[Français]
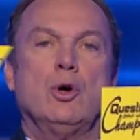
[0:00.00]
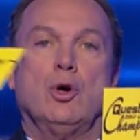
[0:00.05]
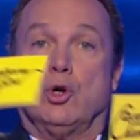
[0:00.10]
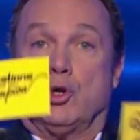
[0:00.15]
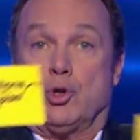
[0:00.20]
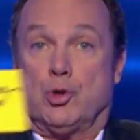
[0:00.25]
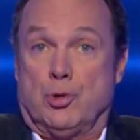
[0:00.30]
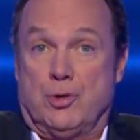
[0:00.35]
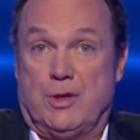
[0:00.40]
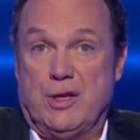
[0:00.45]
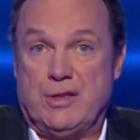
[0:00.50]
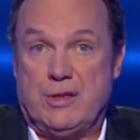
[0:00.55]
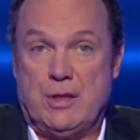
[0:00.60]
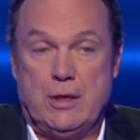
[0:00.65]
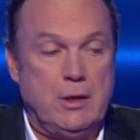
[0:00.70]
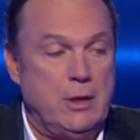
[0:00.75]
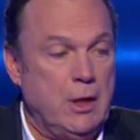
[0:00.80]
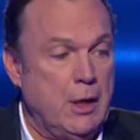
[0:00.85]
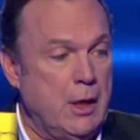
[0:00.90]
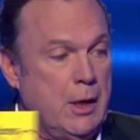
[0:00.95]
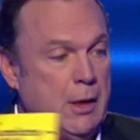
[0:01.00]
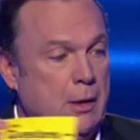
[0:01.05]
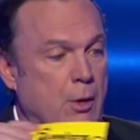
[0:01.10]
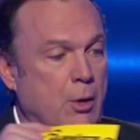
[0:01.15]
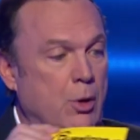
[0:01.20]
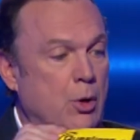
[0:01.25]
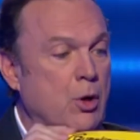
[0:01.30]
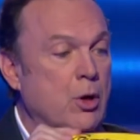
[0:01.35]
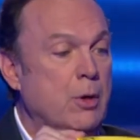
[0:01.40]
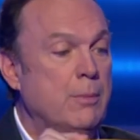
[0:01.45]
Je désignais
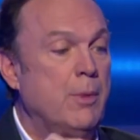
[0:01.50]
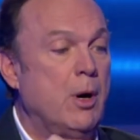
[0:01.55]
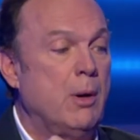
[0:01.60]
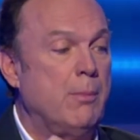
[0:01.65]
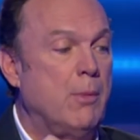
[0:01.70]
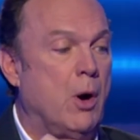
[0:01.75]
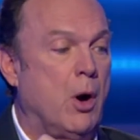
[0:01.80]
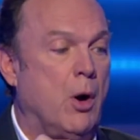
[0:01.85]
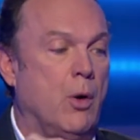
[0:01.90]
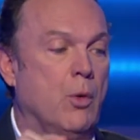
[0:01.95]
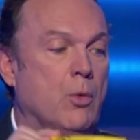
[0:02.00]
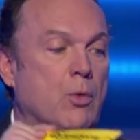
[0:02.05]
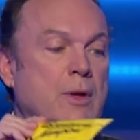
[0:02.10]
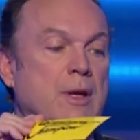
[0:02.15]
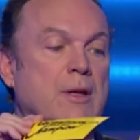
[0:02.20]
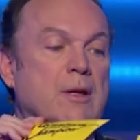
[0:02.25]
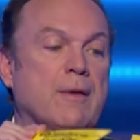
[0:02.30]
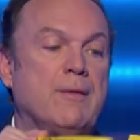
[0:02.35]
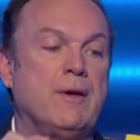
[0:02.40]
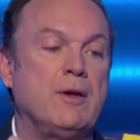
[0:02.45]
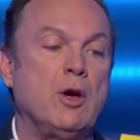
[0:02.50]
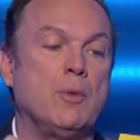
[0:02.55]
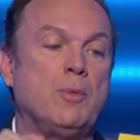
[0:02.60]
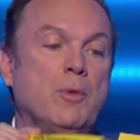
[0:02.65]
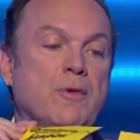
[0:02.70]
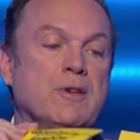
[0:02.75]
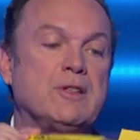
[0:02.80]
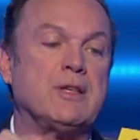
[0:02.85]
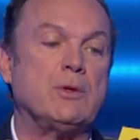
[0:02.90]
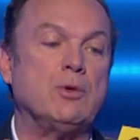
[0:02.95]
le moment où les travailleurs
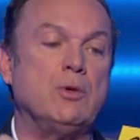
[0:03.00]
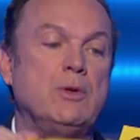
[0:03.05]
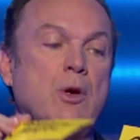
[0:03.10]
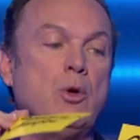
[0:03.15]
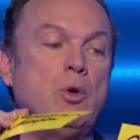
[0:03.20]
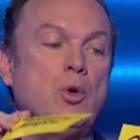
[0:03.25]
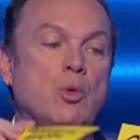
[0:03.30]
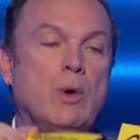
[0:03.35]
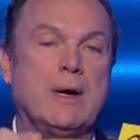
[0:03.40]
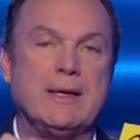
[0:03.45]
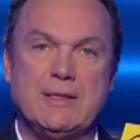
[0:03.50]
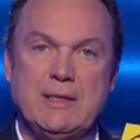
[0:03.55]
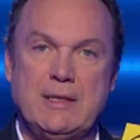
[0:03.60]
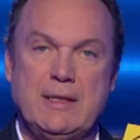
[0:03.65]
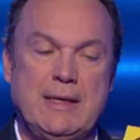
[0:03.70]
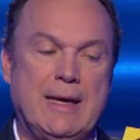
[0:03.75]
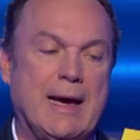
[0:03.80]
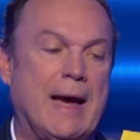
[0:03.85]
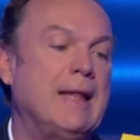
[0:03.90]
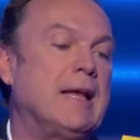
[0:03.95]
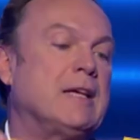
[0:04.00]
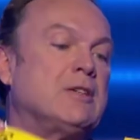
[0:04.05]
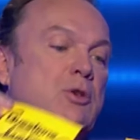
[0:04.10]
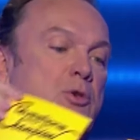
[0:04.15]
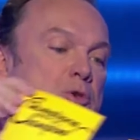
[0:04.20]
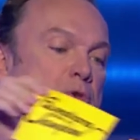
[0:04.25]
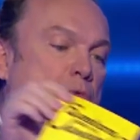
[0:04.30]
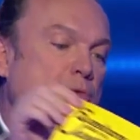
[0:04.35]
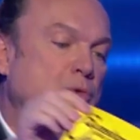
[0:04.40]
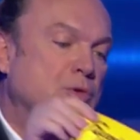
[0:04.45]
pouvaient s'adonner au loisir, à
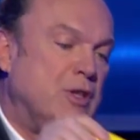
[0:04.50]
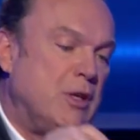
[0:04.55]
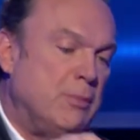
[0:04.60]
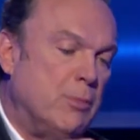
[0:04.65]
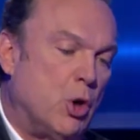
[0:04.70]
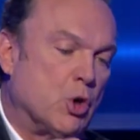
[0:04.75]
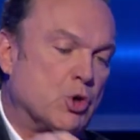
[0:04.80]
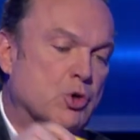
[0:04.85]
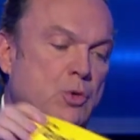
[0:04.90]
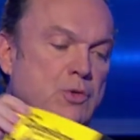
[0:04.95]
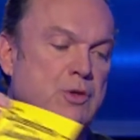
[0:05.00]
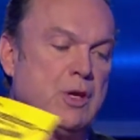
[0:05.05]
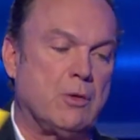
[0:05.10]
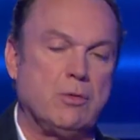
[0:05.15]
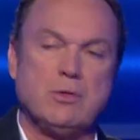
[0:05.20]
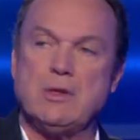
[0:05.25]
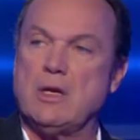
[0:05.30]
l'exclusion du dimanche consacré aux